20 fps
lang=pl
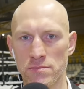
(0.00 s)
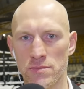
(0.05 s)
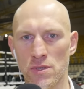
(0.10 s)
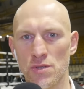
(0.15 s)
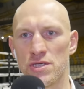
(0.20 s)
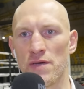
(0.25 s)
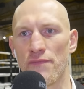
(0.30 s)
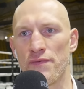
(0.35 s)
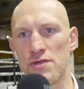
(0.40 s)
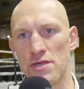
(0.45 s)

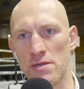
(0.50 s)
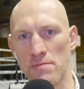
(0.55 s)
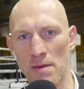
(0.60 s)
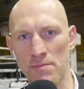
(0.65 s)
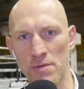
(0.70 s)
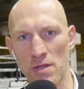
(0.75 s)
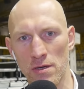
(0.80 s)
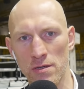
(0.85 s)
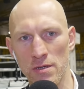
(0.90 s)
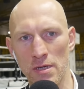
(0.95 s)
No gdzie
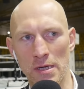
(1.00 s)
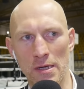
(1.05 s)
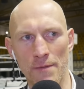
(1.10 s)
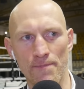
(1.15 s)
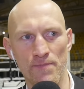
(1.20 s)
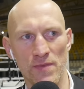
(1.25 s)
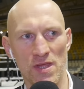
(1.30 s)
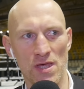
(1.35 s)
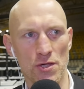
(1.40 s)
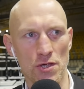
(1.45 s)
wytrzymam to?
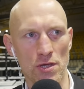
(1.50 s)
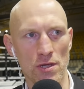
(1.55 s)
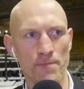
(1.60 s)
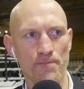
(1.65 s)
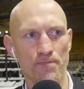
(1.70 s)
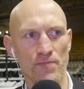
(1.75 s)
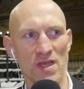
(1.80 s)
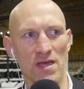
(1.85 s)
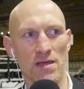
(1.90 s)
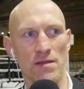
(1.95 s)
Jeśli
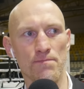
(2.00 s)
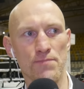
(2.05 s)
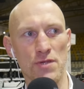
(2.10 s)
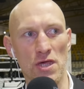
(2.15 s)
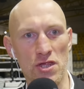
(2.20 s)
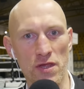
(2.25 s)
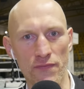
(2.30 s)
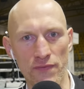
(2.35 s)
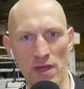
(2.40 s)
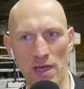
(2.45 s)
e,
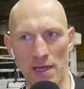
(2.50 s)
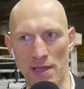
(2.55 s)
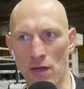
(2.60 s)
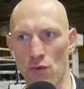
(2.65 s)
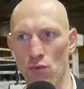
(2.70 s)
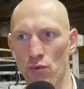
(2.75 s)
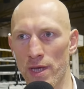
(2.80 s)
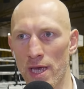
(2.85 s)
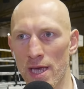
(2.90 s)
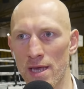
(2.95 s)
przeciwnik
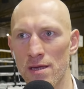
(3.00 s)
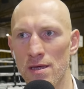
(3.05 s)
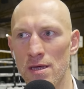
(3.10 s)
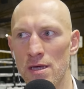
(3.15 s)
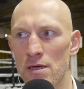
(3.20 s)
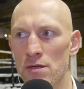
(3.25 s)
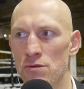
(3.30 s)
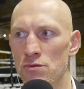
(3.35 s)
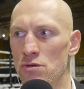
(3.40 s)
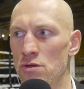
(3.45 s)
atakuje,
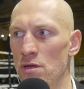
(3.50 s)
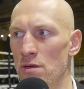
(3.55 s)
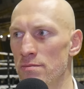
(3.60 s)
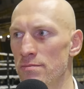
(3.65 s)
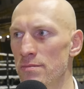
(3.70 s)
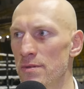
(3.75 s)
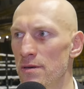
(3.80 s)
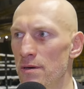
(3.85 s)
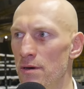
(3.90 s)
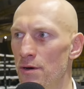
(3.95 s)
no to
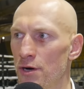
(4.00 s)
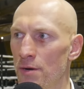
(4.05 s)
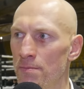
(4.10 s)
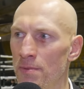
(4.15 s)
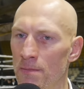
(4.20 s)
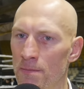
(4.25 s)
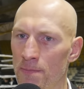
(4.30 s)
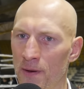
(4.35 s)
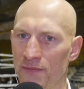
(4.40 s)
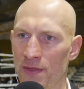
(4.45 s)

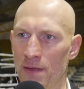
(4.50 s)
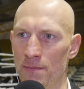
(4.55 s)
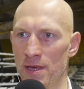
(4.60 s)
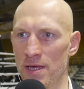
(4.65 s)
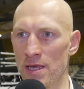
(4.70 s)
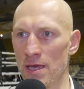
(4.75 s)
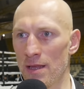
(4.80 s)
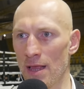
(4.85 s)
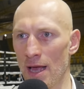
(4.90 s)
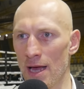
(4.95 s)
robimy pewne
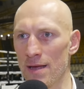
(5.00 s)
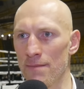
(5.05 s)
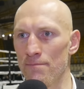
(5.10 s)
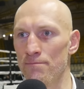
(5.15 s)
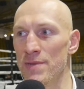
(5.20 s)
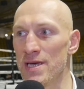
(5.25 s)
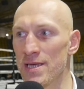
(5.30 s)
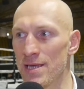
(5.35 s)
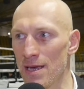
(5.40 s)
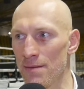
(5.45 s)
myki, tak?
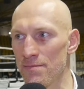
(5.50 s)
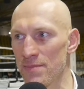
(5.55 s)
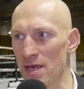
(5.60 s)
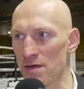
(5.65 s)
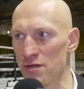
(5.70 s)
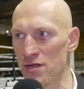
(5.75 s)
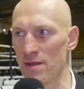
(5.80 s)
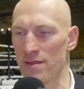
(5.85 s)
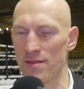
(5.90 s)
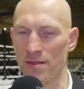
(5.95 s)
Mykiem
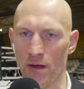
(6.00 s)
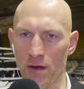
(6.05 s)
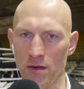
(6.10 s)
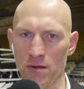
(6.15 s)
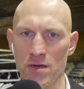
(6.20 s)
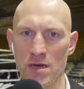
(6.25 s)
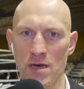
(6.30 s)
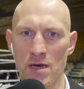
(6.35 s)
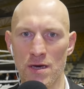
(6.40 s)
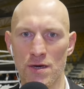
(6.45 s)
też jest
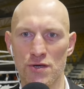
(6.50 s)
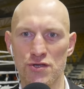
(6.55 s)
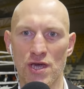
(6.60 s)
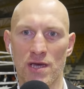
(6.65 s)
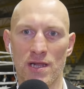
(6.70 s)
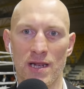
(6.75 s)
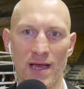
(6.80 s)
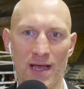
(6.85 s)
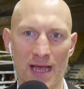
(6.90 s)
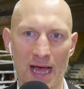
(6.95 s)
to,
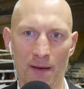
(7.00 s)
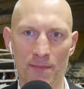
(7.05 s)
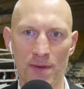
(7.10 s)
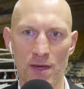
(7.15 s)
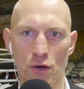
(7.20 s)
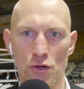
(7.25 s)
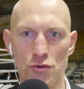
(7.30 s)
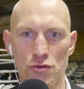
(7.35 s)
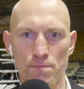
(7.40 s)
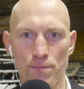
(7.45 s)
że
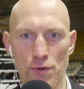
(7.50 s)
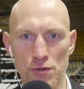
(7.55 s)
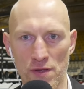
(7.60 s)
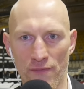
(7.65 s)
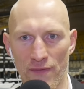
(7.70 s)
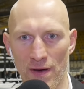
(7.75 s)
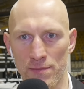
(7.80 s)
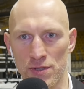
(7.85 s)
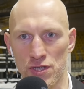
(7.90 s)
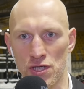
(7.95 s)
klękamy,
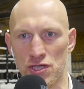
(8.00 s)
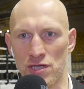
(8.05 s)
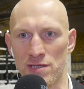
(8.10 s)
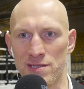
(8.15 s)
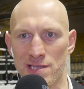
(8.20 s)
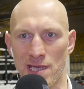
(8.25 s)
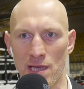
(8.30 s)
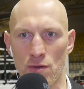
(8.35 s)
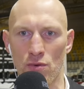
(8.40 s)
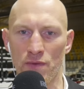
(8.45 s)
odpoczywamy
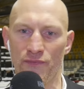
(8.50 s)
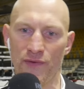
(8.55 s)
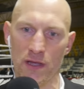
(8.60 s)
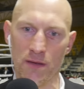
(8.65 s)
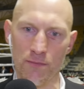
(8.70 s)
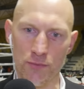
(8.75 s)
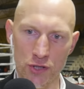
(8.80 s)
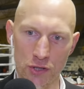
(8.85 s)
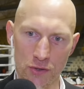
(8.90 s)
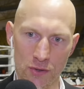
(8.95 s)
10 sekund,
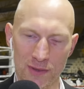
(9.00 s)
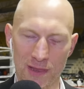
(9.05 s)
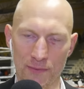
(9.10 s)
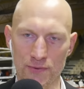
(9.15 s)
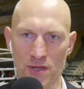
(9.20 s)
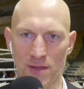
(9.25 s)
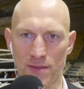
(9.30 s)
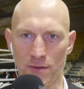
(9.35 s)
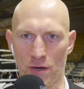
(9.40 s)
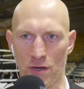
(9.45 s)
wiadomo, że to
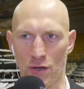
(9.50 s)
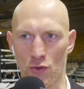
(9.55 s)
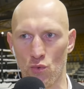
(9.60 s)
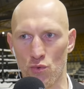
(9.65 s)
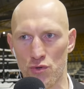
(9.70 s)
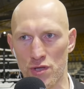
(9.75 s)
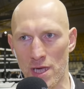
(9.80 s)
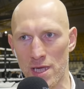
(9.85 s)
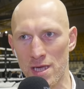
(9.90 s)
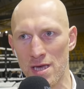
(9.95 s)
zawsze jest trochę
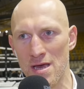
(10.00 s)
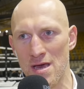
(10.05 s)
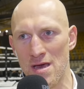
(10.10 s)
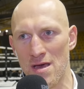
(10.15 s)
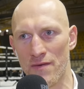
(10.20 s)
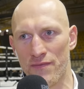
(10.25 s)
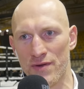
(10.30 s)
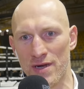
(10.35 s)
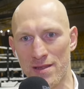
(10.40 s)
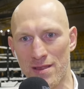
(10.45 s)
dłużej,
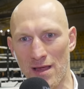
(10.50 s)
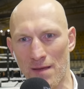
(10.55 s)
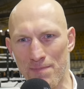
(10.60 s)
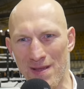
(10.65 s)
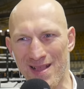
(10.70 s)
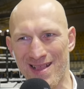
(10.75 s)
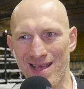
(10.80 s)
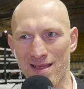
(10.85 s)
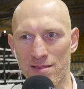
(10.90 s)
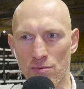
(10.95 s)
w granicach
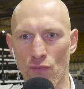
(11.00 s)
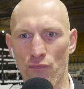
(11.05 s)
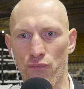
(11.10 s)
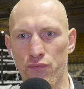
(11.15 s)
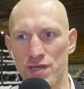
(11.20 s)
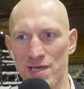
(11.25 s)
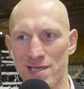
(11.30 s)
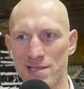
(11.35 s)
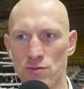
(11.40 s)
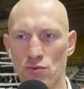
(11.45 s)

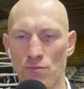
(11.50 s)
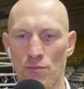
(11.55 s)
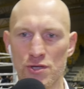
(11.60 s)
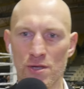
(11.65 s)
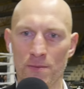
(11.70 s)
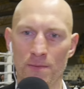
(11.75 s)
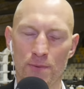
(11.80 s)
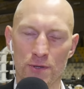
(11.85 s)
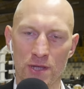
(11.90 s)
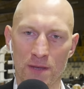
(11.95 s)
15-20
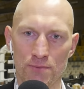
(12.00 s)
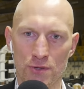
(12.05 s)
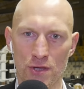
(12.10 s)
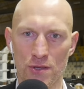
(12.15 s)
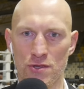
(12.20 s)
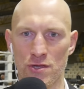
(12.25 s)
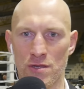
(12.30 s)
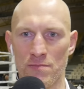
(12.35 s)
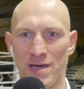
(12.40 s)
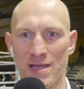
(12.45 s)
możemy potem
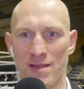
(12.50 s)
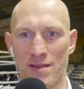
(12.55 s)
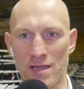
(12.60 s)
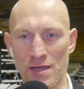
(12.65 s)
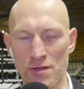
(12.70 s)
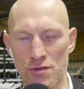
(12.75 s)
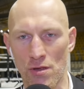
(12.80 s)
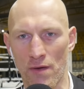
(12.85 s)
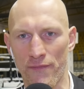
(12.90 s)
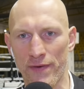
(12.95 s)
przetrzymać,
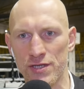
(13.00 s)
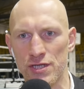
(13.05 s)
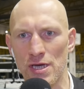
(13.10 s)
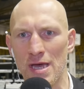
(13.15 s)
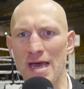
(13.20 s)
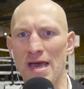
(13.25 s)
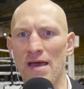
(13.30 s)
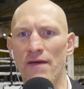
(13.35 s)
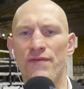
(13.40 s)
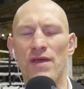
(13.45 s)
sklinczować,
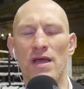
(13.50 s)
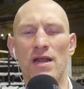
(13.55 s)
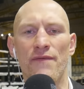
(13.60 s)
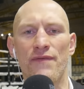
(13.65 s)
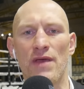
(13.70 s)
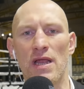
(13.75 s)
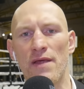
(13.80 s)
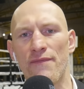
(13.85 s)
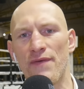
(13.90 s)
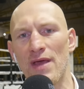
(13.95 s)
wiele,
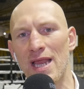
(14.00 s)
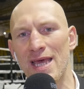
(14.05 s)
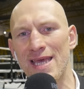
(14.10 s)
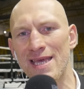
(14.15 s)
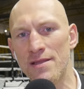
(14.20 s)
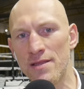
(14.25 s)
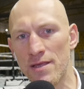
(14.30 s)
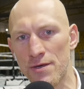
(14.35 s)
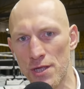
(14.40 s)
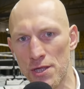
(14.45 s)
wiele, wiele
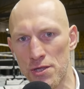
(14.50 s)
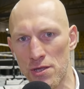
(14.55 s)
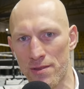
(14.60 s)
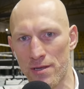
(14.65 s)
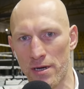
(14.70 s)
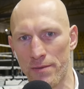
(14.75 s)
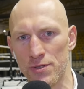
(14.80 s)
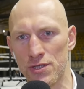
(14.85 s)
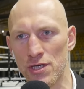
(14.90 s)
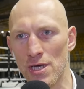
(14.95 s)
innych rzeczy
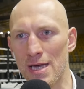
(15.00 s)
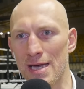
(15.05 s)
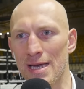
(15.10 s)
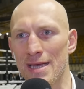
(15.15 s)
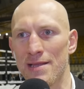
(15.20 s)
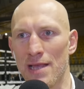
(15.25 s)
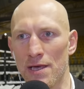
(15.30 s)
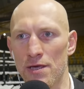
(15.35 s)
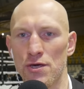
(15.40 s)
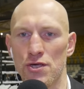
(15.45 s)
zrobić,
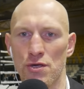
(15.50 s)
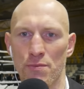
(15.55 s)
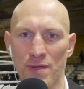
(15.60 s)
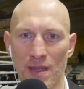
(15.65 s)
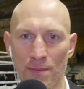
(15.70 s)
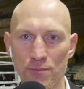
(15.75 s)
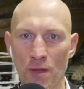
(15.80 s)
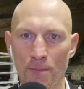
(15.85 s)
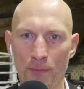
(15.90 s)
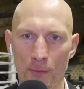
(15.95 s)
takie, żeby
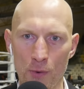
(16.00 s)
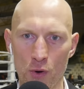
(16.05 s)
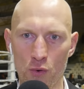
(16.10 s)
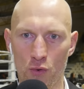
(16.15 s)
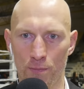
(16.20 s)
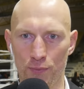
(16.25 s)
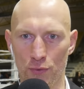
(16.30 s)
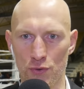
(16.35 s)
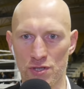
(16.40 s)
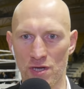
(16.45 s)
nam to
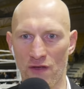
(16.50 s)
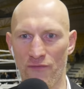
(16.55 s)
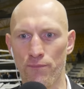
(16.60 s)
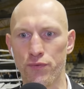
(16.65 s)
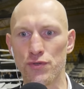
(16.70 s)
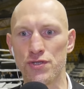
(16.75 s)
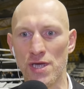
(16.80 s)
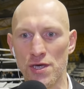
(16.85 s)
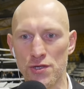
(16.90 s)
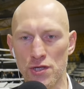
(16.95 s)
pomogło później, w
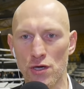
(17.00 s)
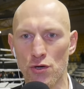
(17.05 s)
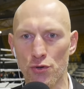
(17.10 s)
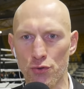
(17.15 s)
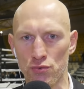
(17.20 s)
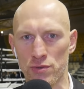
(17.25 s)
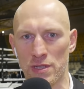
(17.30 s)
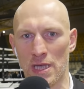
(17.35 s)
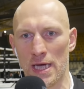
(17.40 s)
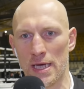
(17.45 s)
późniejszych
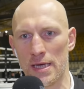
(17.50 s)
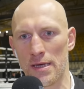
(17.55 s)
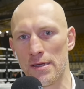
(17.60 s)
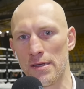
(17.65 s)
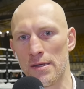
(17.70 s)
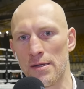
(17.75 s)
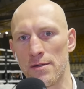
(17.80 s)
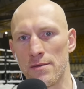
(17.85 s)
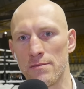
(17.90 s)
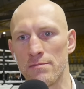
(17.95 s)
rundach.
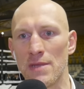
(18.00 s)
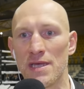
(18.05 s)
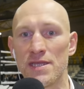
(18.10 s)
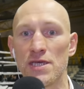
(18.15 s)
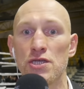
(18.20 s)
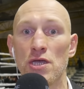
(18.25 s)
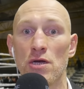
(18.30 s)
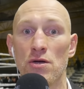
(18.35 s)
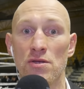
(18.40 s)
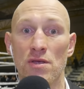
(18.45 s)

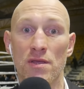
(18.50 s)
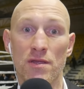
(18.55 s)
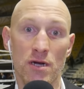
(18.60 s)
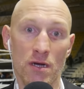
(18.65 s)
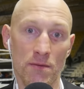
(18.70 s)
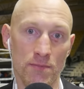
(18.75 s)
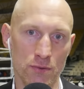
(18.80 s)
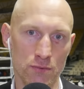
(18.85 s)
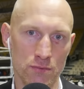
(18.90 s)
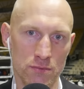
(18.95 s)
Adaś tego nie
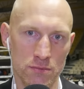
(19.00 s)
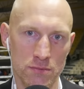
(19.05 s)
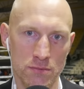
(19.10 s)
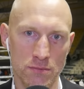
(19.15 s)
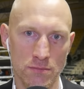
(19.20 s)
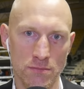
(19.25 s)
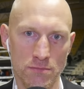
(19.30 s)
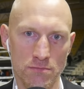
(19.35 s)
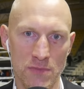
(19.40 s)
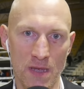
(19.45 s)
zrobił.
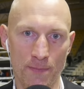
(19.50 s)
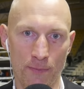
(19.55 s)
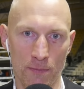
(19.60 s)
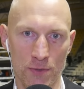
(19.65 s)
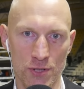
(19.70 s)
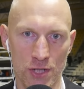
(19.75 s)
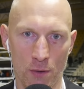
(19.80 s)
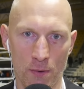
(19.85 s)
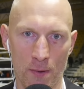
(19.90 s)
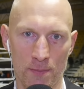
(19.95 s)
Nie
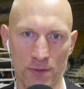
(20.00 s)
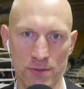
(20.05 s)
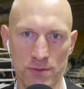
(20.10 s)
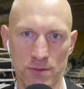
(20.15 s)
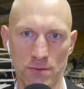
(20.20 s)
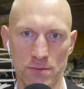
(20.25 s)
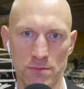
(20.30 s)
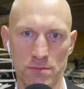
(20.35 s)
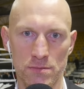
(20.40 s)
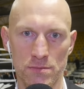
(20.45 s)
pomyślał po
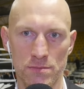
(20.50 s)
prostu.